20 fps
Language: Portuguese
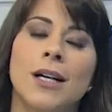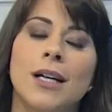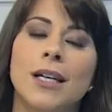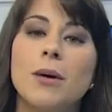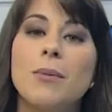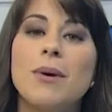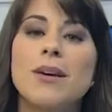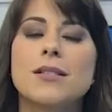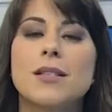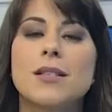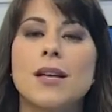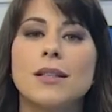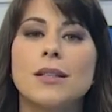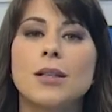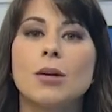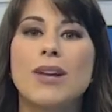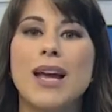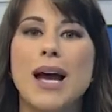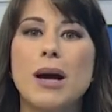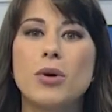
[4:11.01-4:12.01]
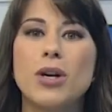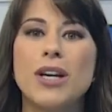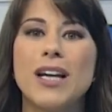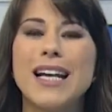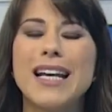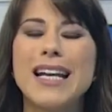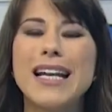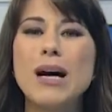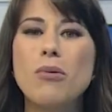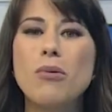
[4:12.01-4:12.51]
Não aceitam que a mulher
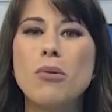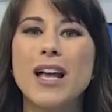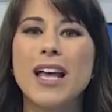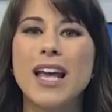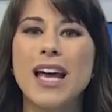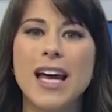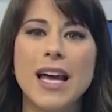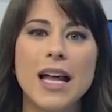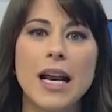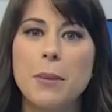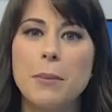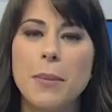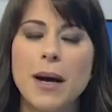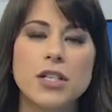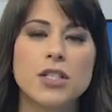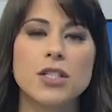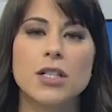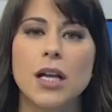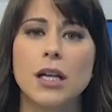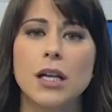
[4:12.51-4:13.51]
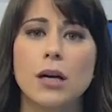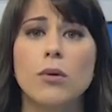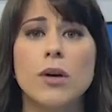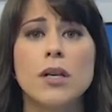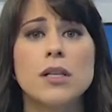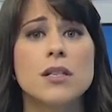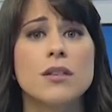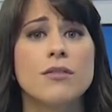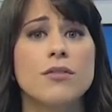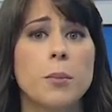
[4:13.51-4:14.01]
não queira mais nada com
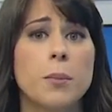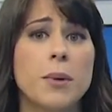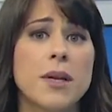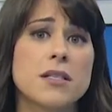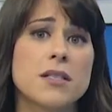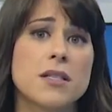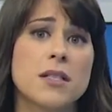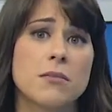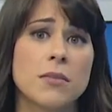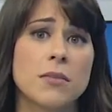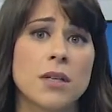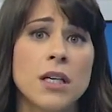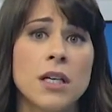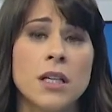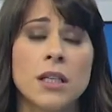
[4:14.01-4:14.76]
eles e vão para cima.